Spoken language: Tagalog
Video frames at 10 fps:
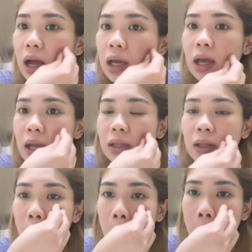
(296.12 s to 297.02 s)

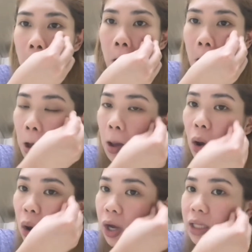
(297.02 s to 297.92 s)
Ayan.
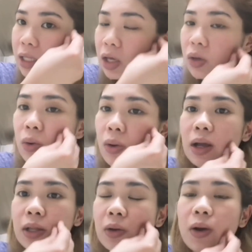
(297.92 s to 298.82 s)
Okay na yung
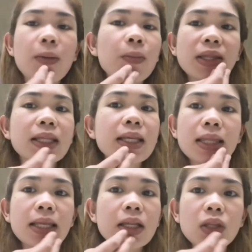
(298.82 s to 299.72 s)
ano. Pwede
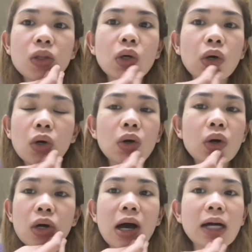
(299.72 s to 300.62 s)
din
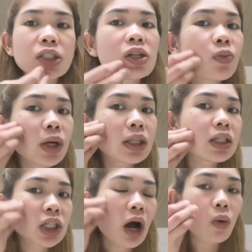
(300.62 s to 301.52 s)
dito. Actually, pwede
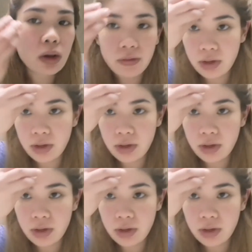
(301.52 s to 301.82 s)
siya whole